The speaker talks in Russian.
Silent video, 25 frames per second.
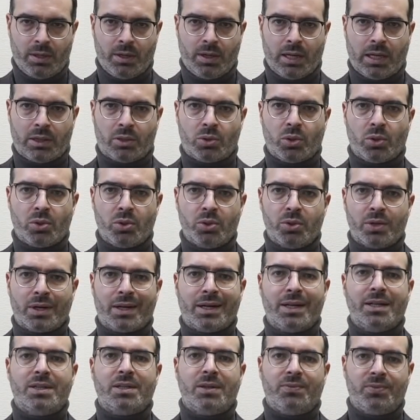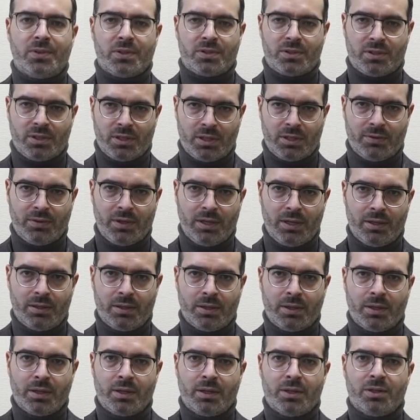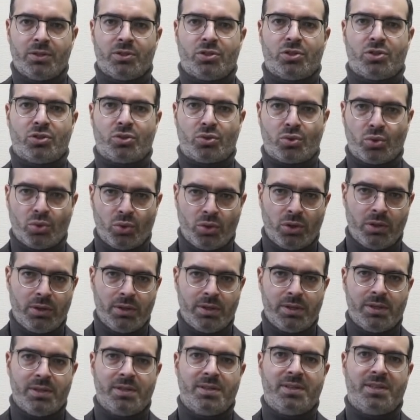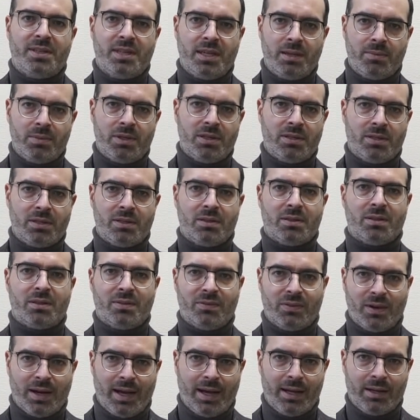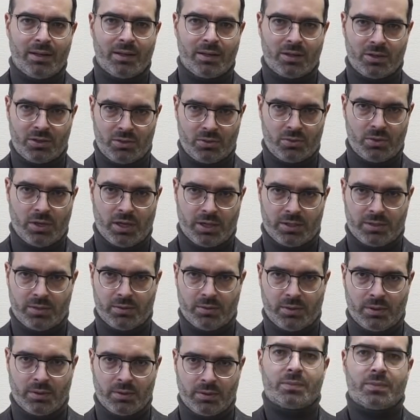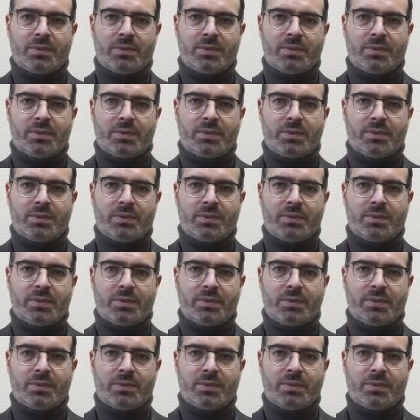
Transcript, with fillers: которую ратифицировали 172 государства.